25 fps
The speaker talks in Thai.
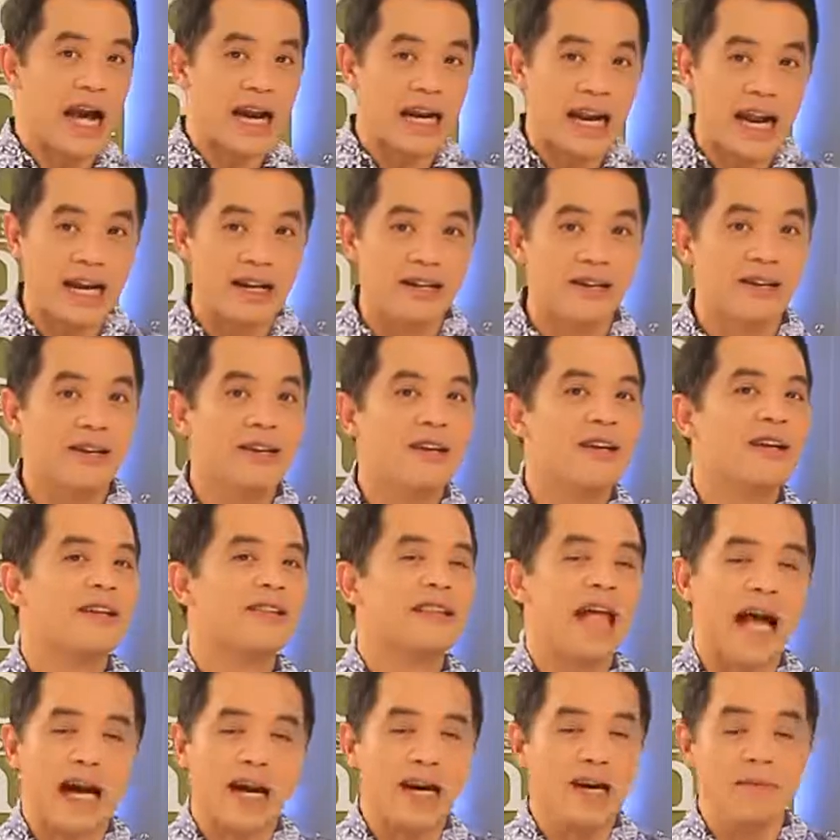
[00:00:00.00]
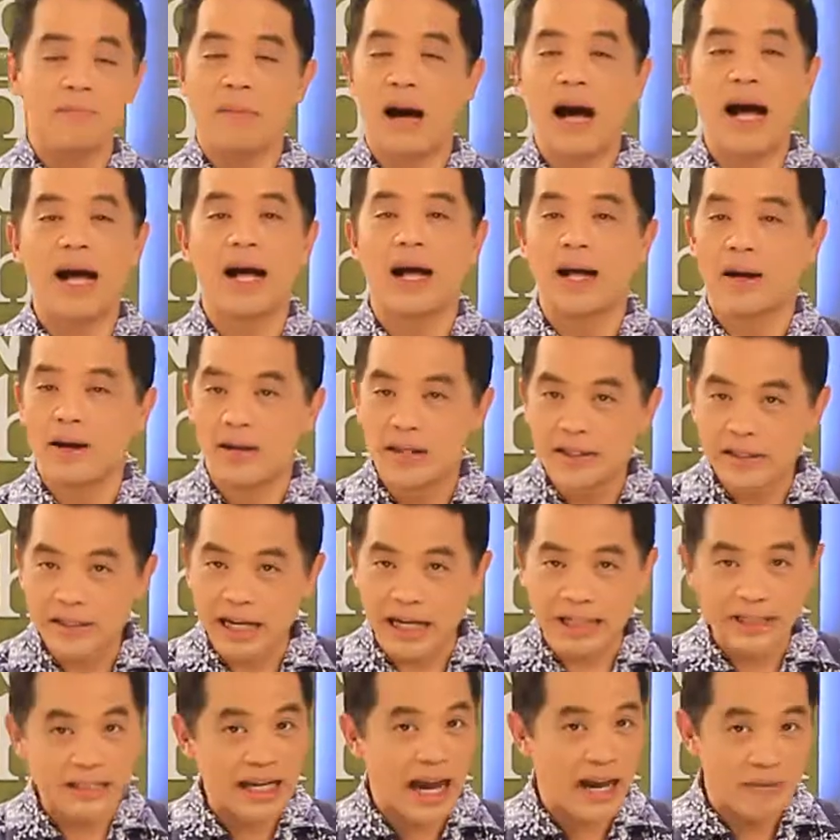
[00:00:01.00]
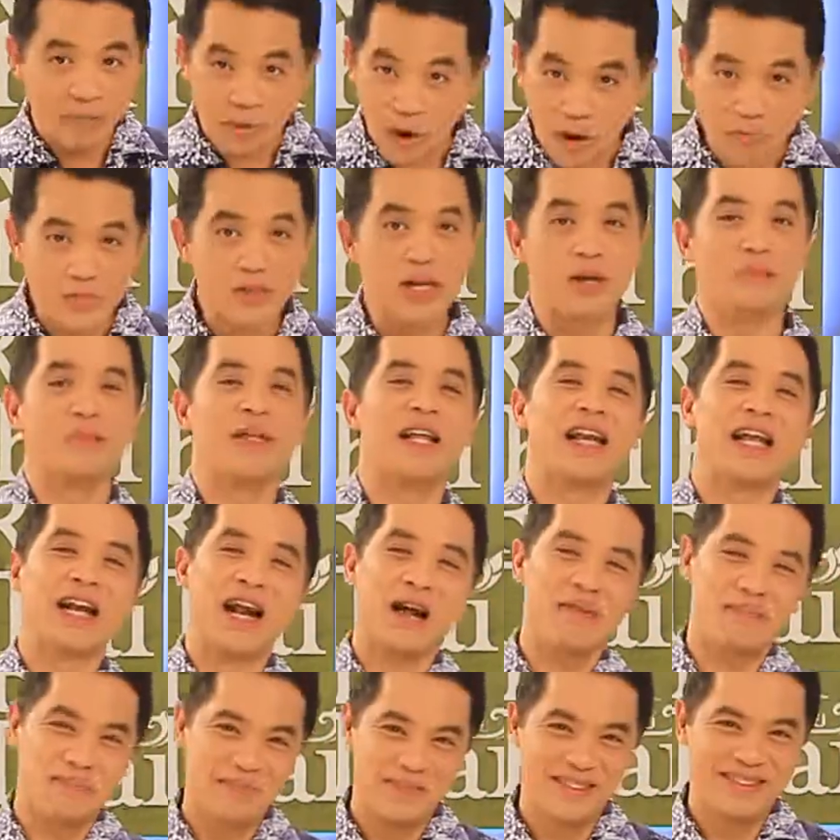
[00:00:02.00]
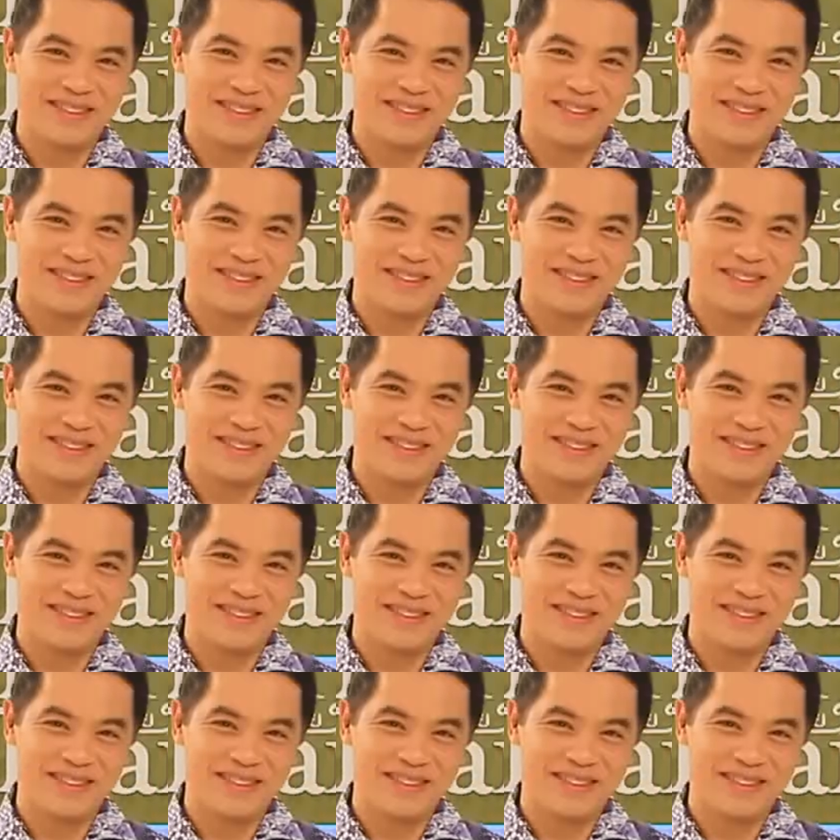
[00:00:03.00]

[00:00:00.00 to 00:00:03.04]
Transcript: กนั้นตักขึ้นมาจัดจานพร้อมเสิร์ฟได้เลยครับ